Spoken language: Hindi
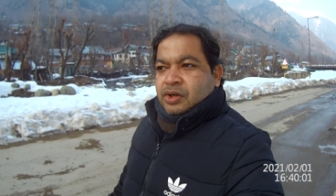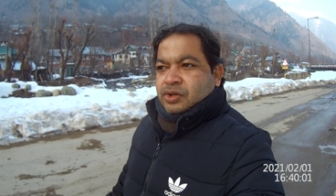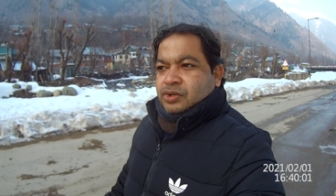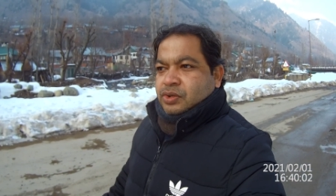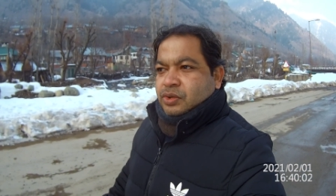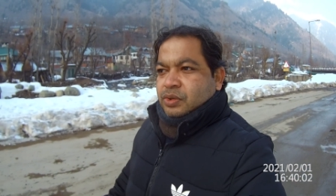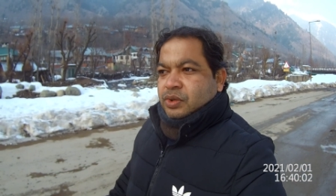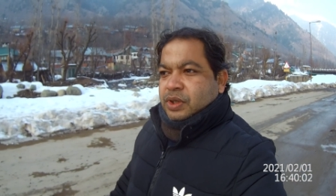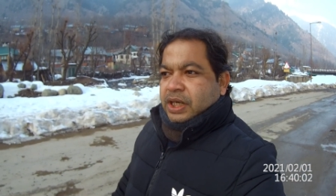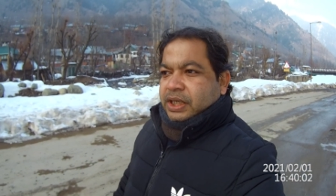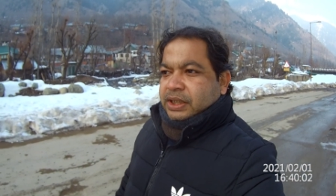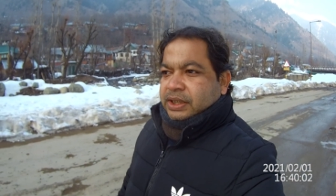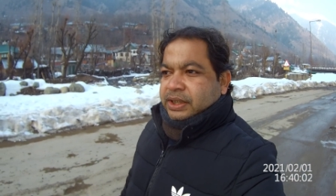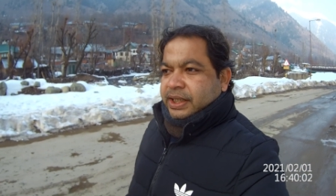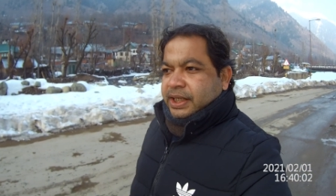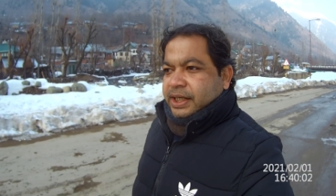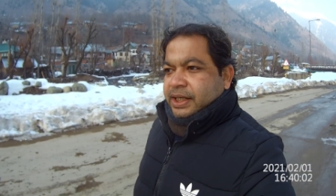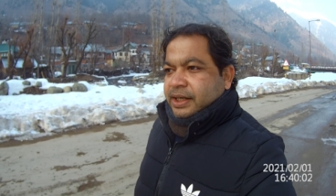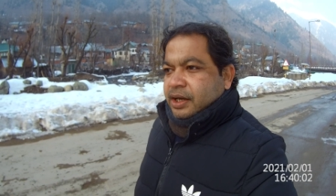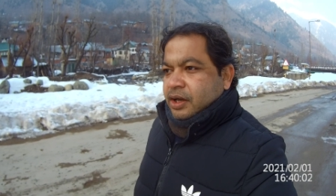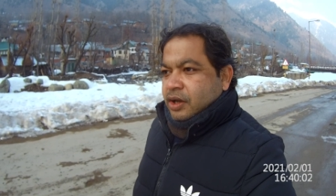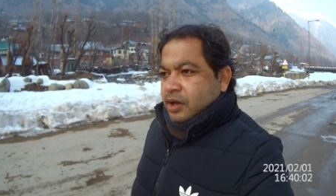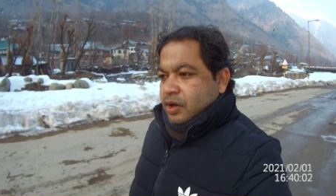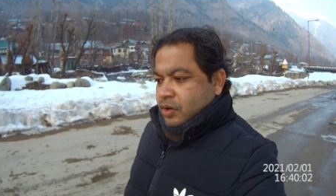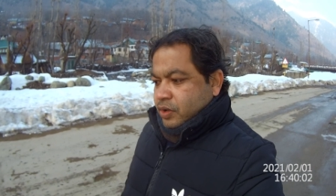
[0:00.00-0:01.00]
शुरू करते
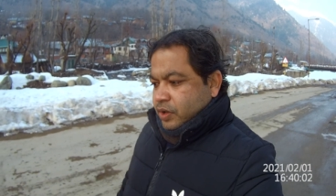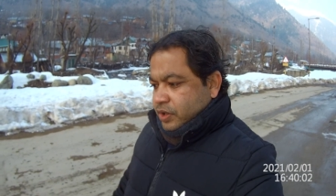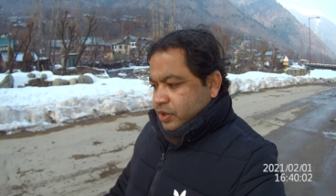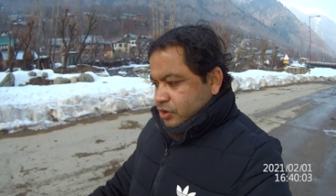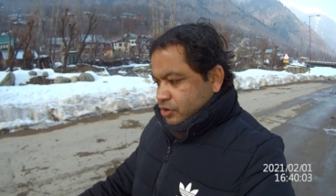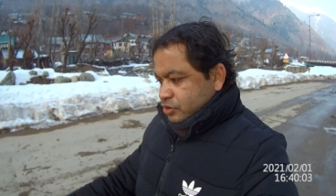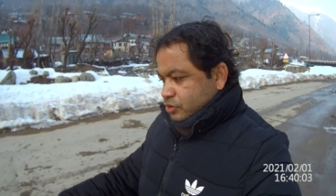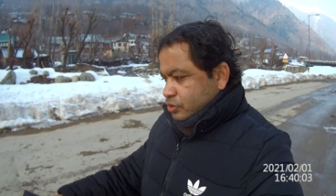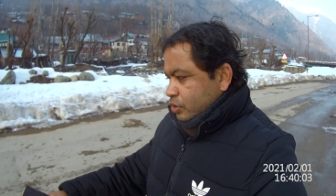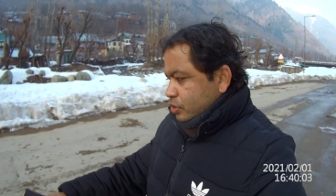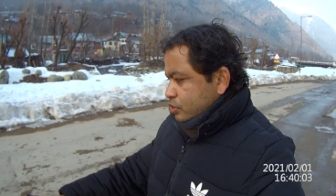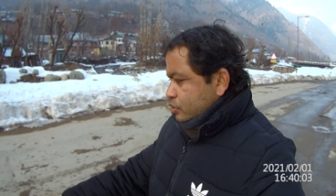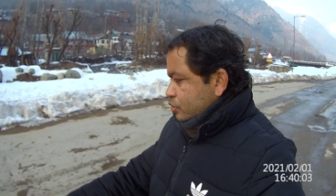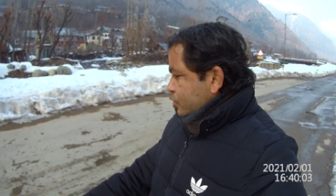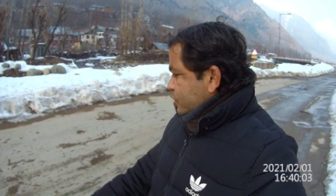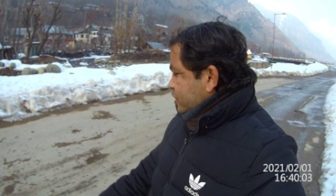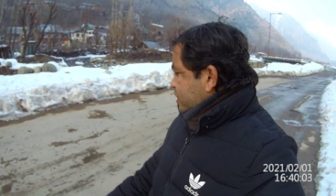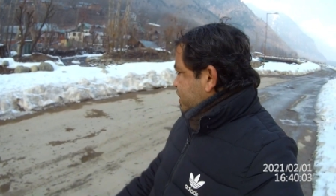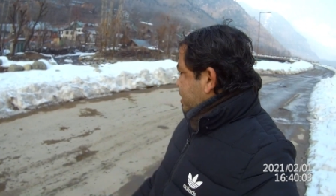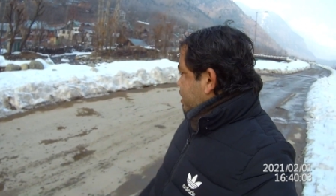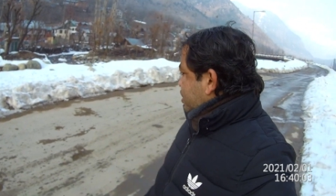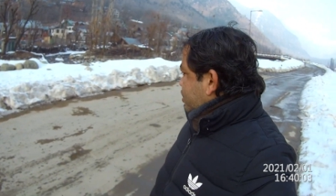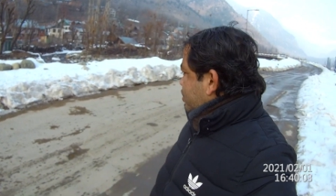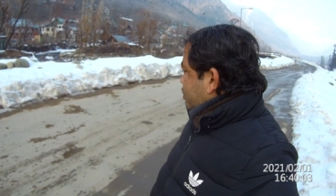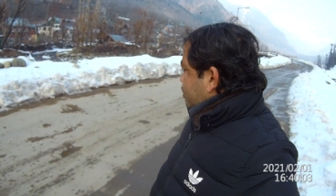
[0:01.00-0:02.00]
हैं और इसको जो
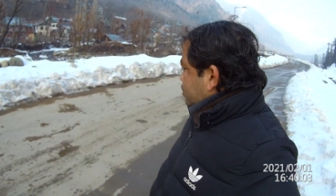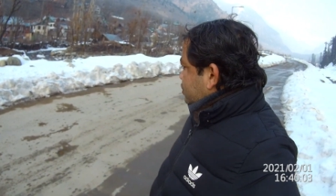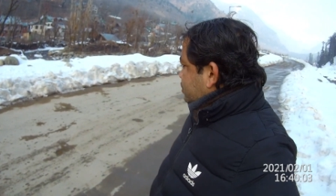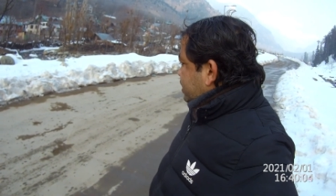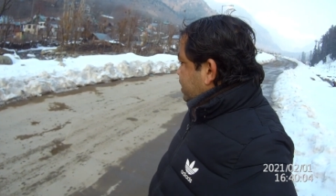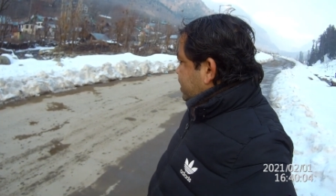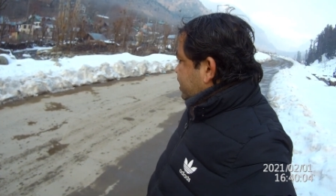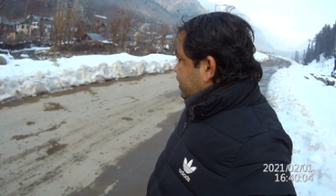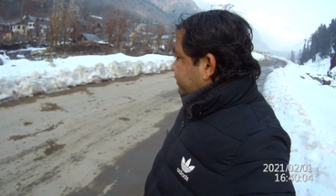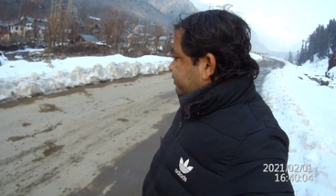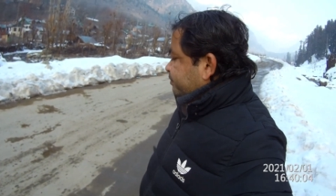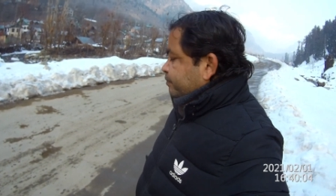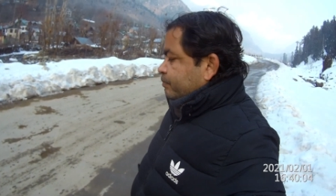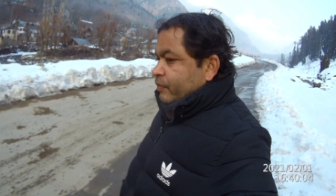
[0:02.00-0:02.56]
ये रोड जो है